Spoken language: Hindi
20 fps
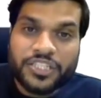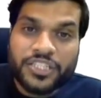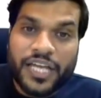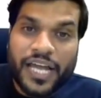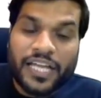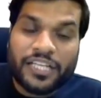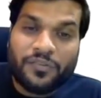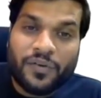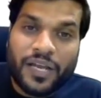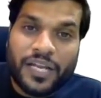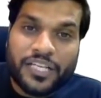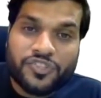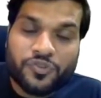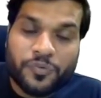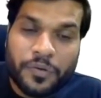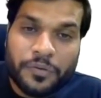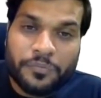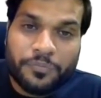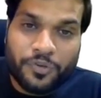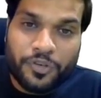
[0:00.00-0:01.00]
शहद वाले
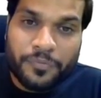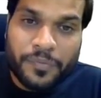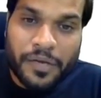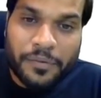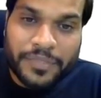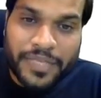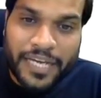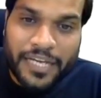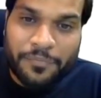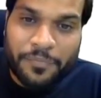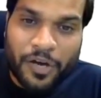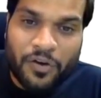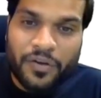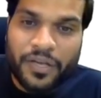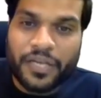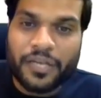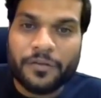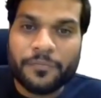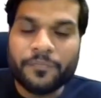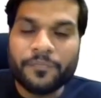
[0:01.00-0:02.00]
स्विमिंग पूल में आप तैर
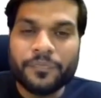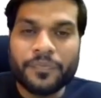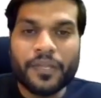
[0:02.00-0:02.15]
पाओगे